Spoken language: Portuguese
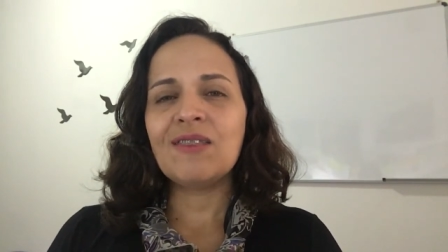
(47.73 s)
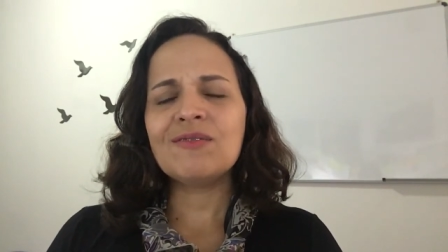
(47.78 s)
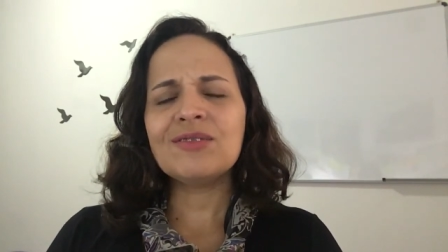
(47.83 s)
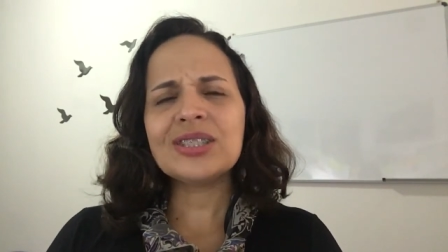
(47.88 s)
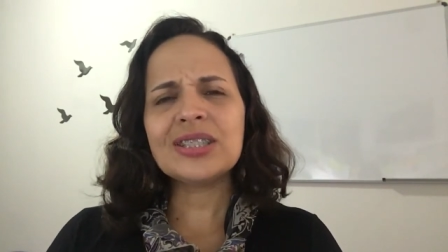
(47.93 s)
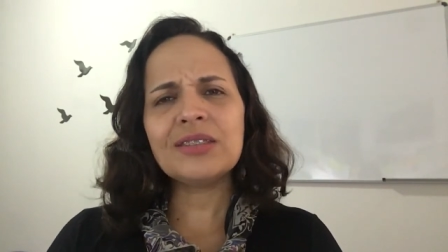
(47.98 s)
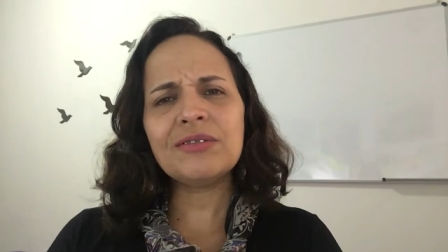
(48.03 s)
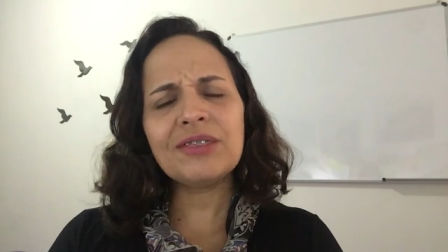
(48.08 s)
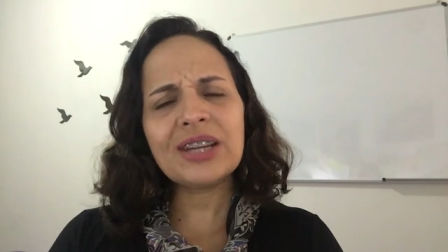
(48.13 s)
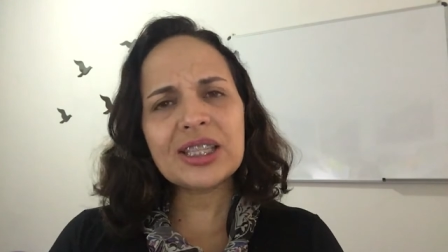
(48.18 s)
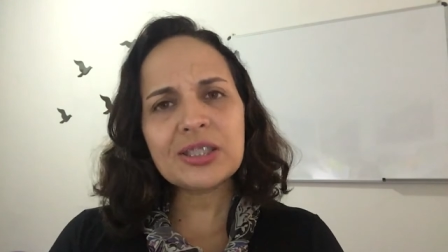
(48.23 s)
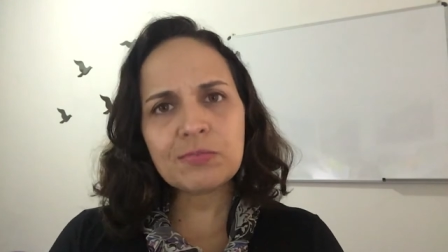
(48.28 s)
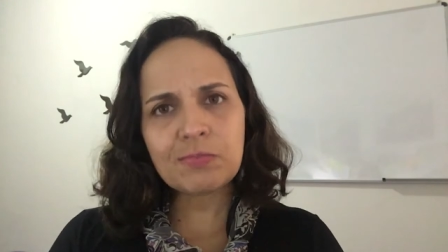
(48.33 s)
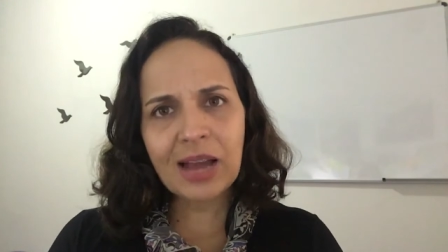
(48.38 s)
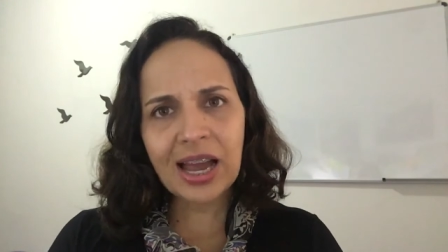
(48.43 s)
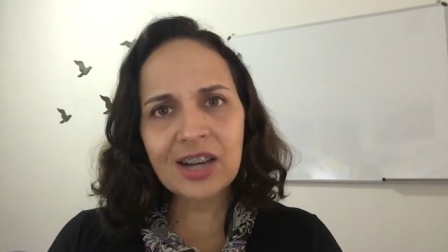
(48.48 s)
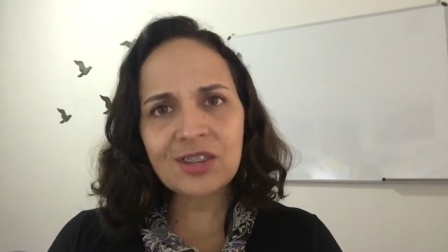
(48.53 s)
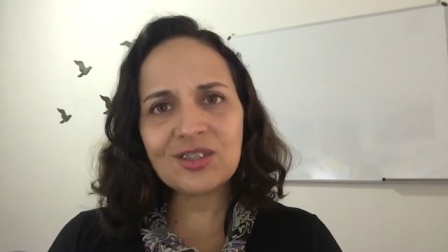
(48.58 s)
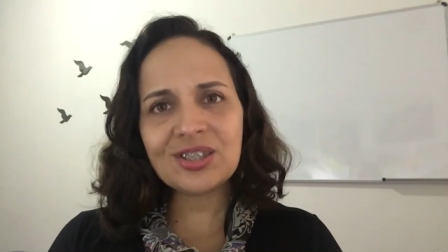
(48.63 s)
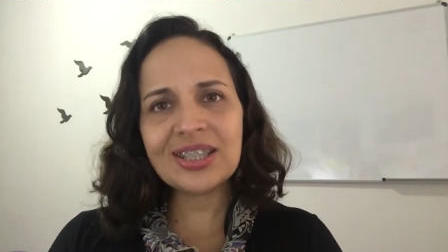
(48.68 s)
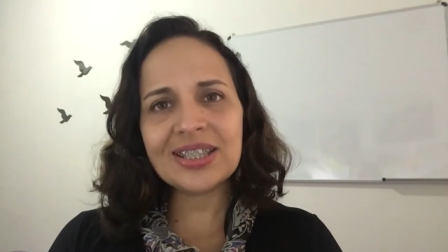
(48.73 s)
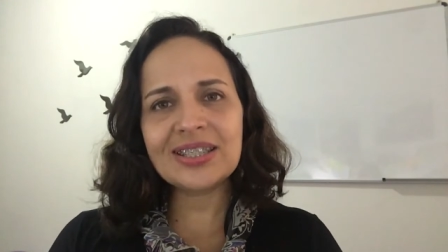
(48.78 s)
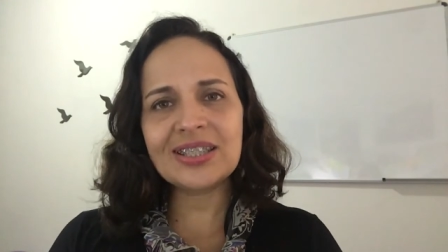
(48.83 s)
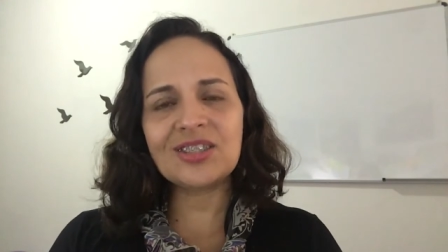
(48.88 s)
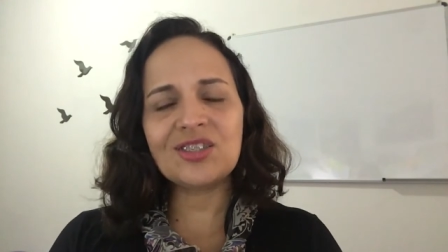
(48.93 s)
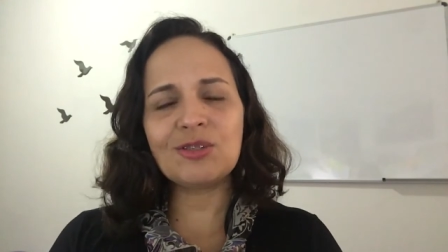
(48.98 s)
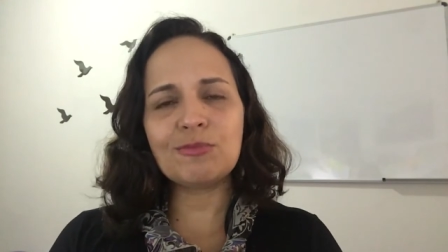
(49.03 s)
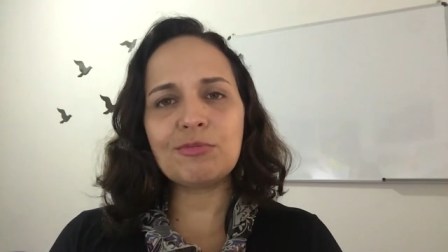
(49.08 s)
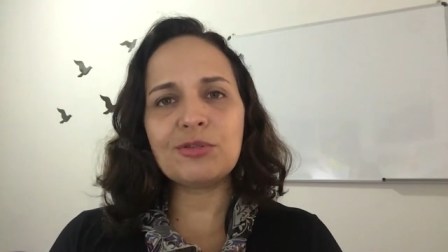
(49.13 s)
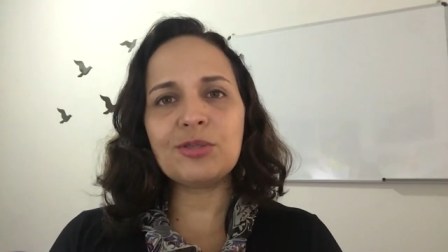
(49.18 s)
Você faz parte
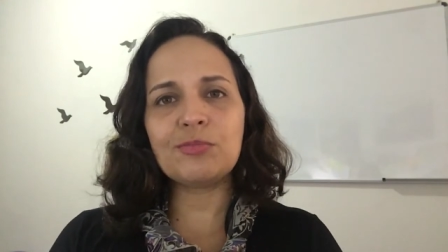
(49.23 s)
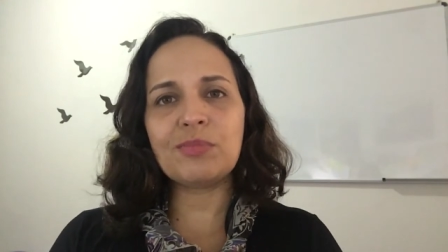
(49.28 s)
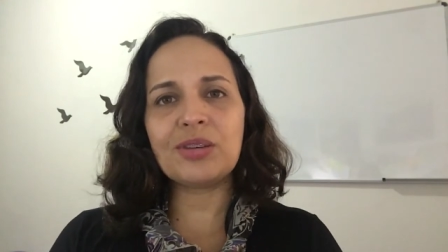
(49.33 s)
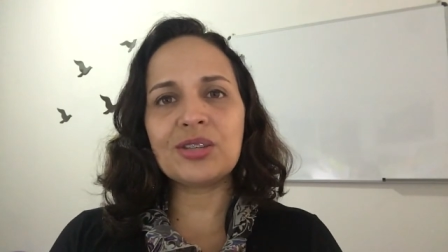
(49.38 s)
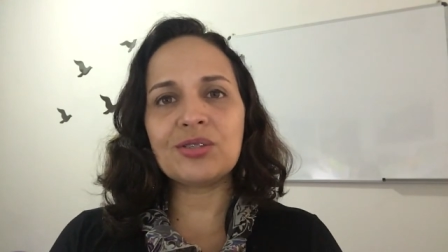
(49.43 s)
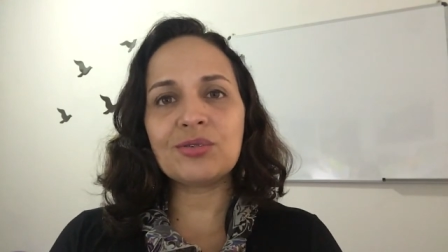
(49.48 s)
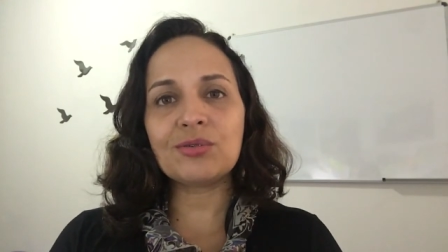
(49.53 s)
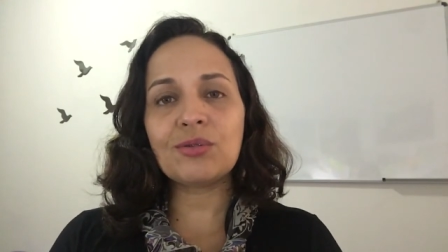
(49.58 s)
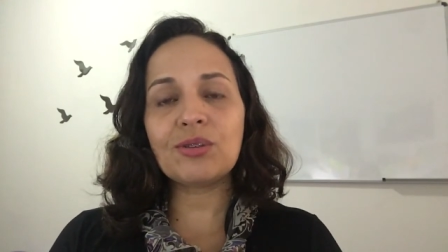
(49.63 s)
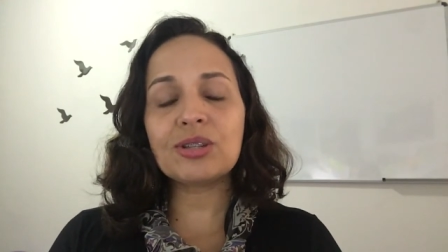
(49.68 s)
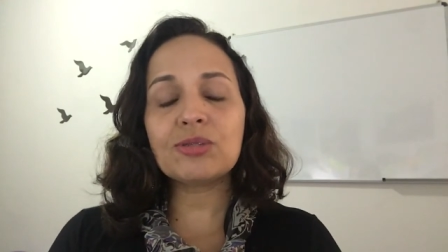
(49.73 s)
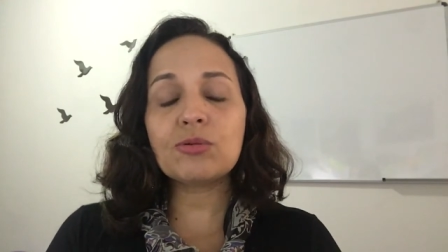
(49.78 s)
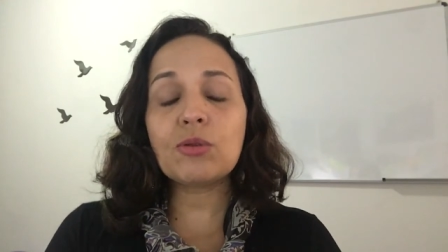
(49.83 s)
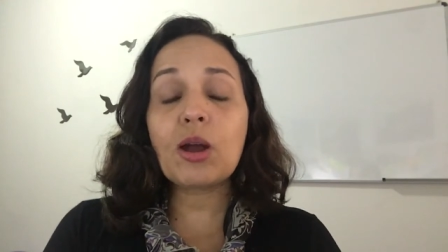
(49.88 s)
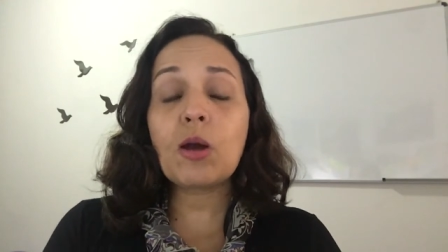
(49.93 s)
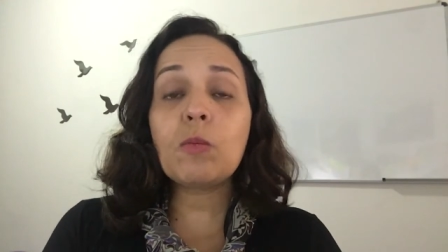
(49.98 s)
desse tipo de pessoas ou